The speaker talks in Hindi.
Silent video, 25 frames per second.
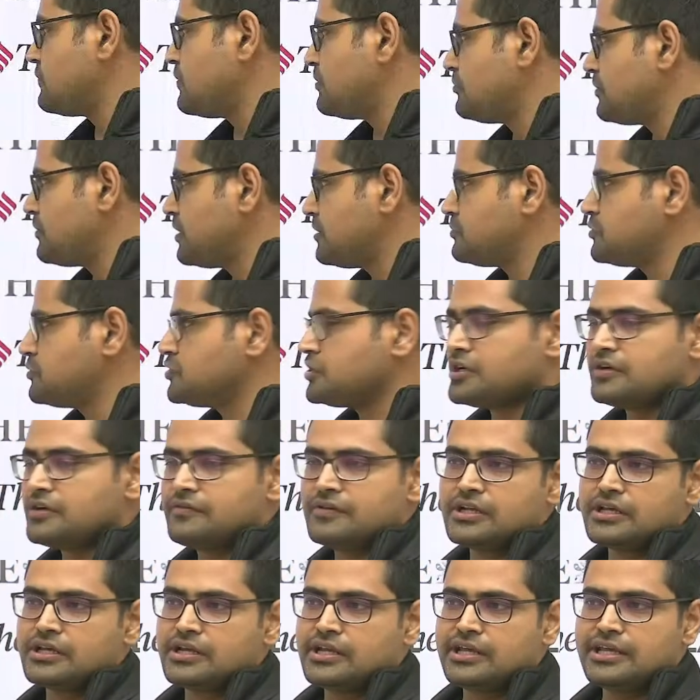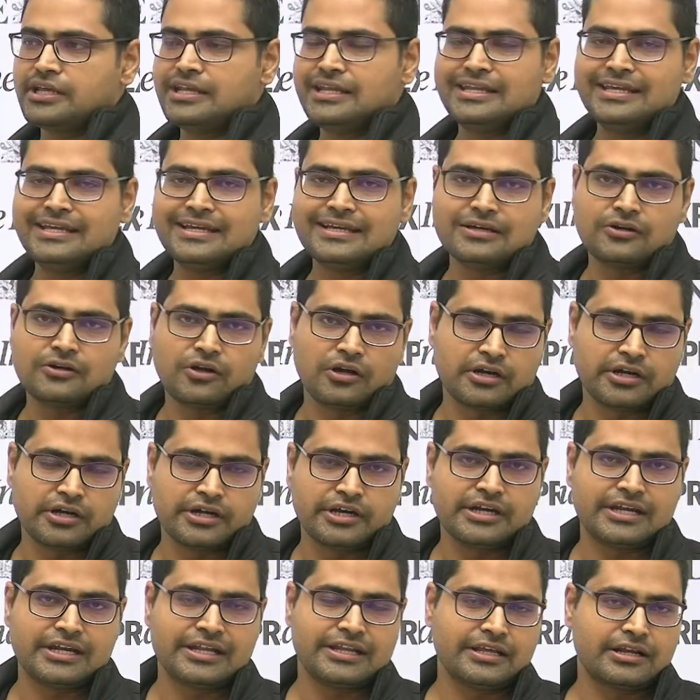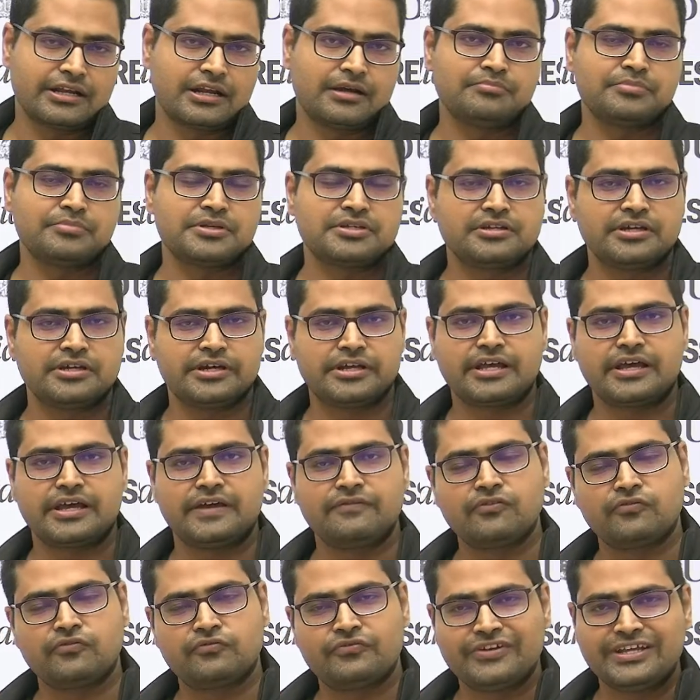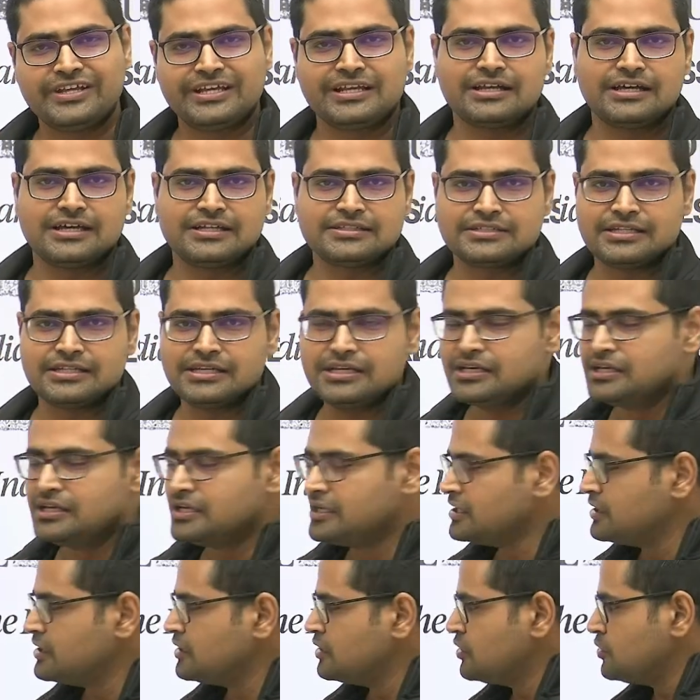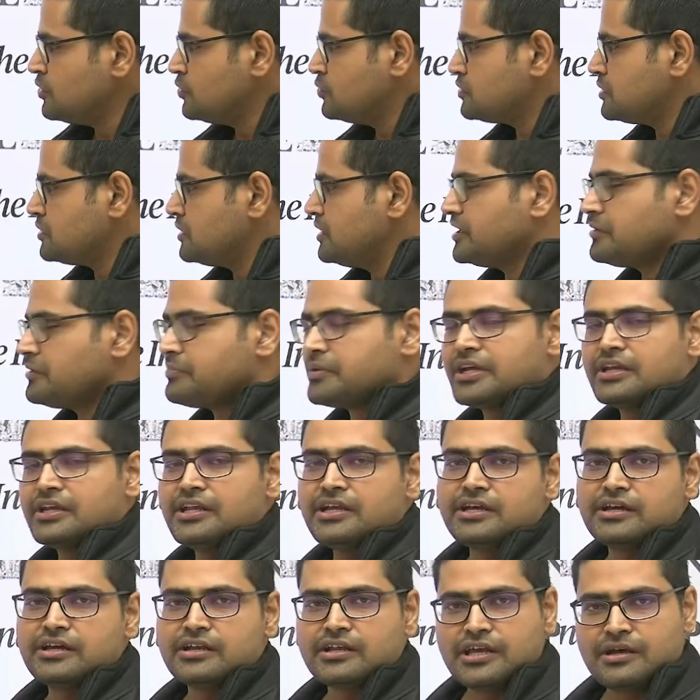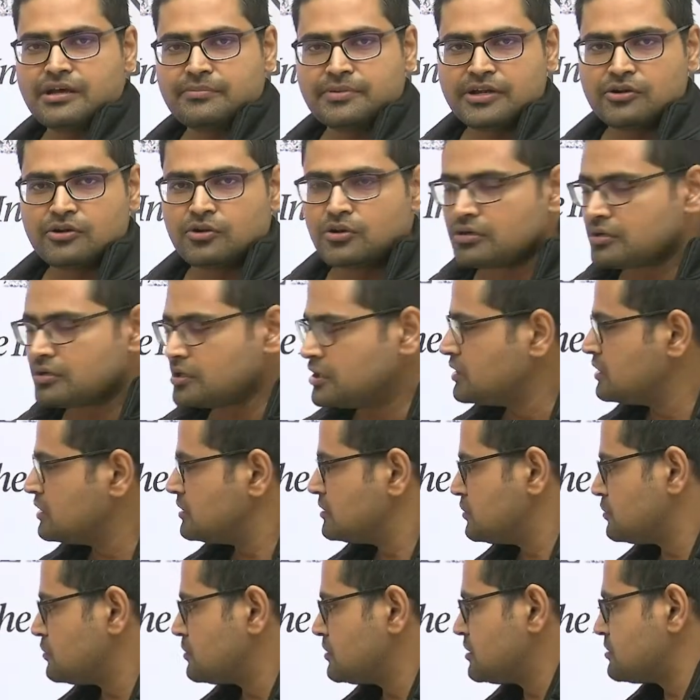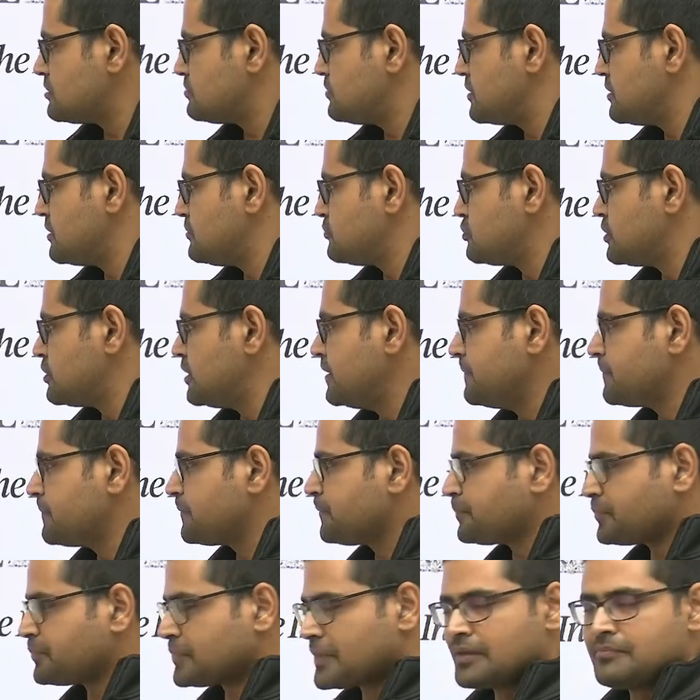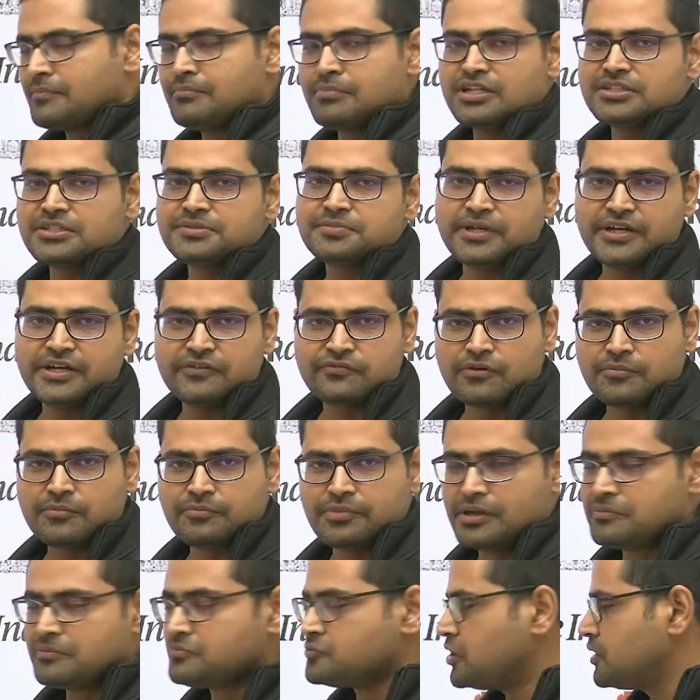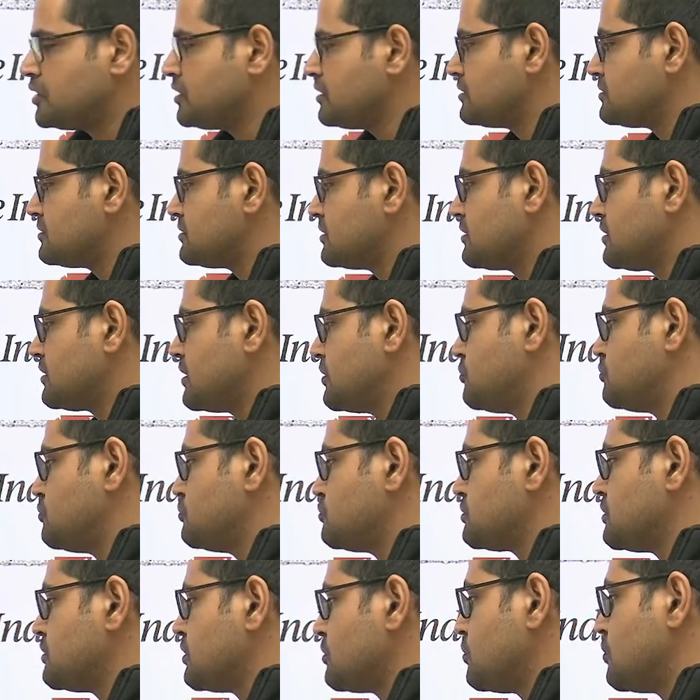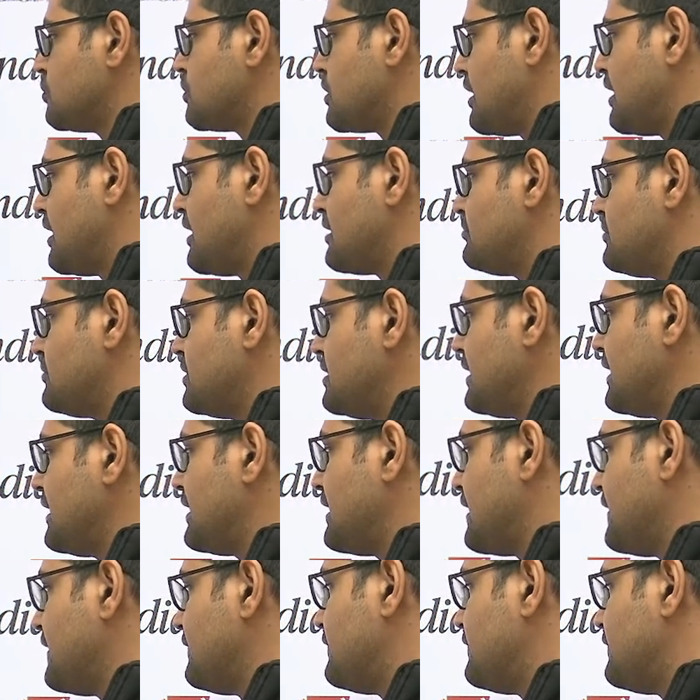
फॉर्म में आप मुझे कवर करेंगे लिंक ऑलरेडी टेलीग्राम पे शेयर है वो फ्री क्लास है उसी लिंक पे क्लिक करके आप एनरोल कर लीजिए और दस बजे मुझे प्लस प्लेटफॉर्म पे आप ज्वाइन कर सकते हैं यूज़ द कोड आर बी एल आई